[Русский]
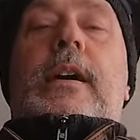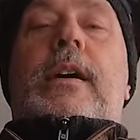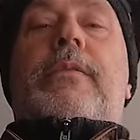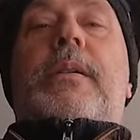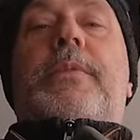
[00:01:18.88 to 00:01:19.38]

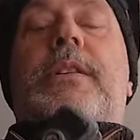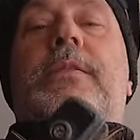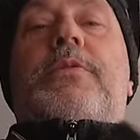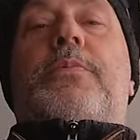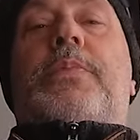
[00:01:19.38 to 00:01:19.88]
А вам, для
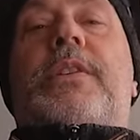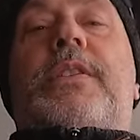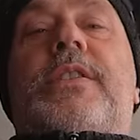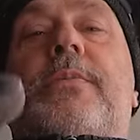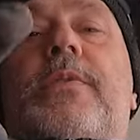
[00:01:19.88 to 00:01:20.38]
того, чтобы
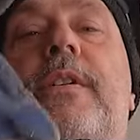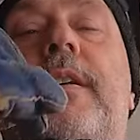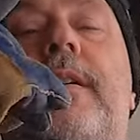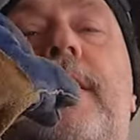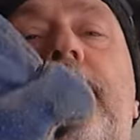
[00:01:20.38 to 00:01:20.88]
поддержать мой
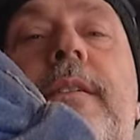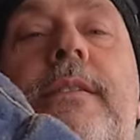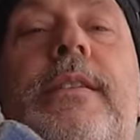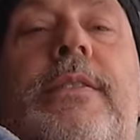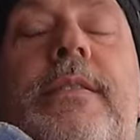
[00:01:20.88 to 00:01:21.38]
канал,
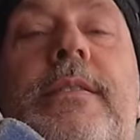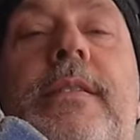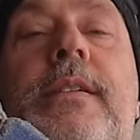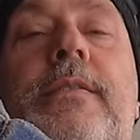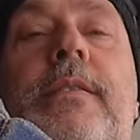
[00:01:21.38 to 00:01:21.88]
достаточно
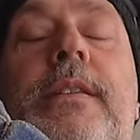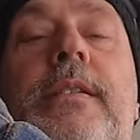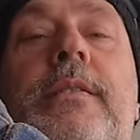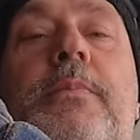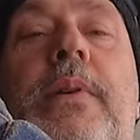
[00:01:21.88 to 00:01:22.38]
задействовать
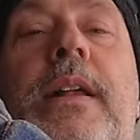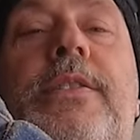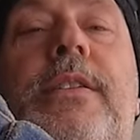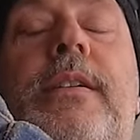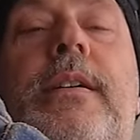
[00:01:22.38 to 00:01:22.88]
один
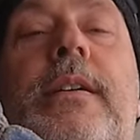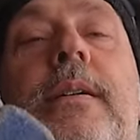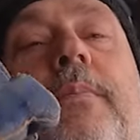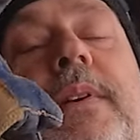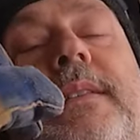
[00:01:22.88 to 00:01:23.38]
пальчик.
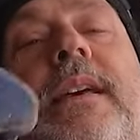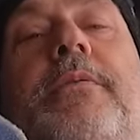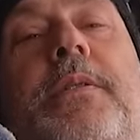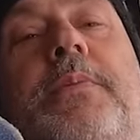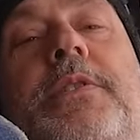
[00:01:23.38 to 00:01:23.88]

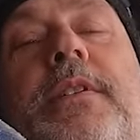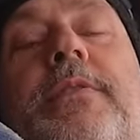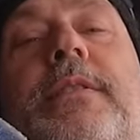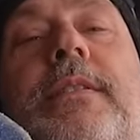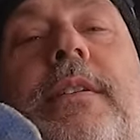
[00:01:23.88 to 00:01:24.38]
Поставьте,
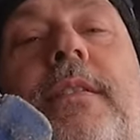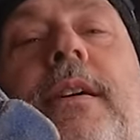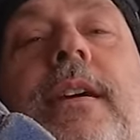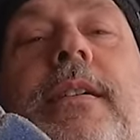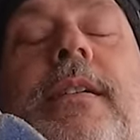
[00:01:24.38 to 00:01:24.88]
пожалуйста, этот
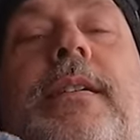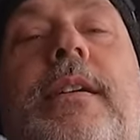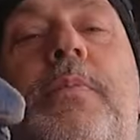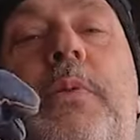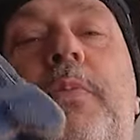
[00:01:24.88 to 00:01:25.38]
лайк
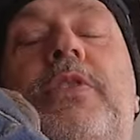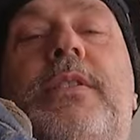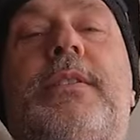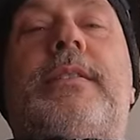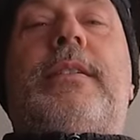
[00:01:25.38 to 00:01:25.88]
и
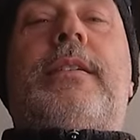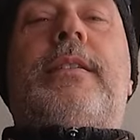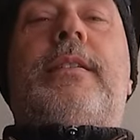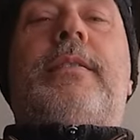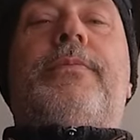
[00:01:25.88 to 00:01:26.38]
подпишитесь на
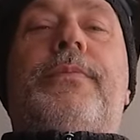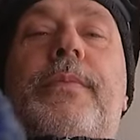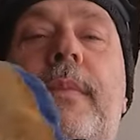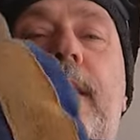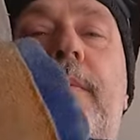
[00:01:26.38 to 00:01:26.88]
канал.
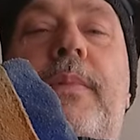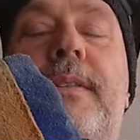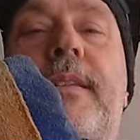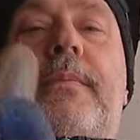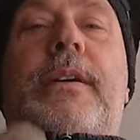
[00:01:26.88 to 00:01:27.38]

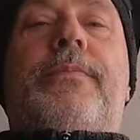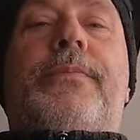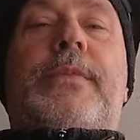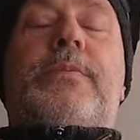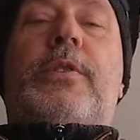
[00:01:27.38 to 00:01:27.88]
Спасибо.
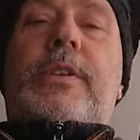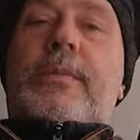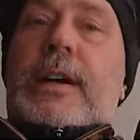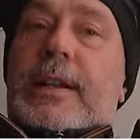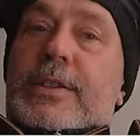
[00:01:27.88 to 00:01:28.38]

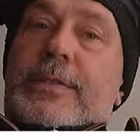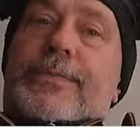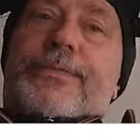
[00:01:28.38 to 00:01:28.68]
Смотрим дальше.